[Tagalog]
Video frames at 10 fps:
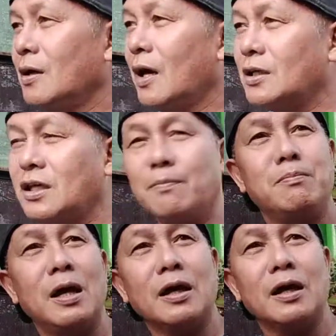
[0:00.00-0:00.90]
Kasi
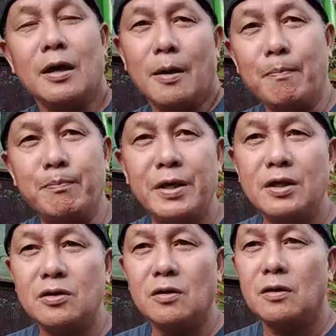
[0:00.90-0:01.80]
vlog eh,
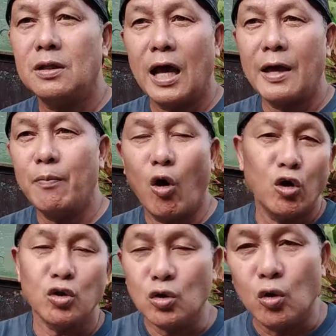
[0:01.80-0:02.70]
video live
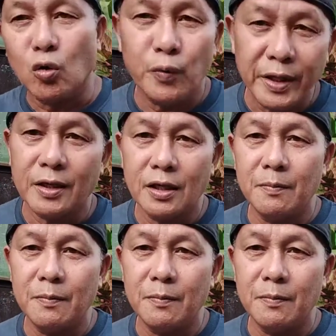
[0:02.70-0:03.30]
ongoing.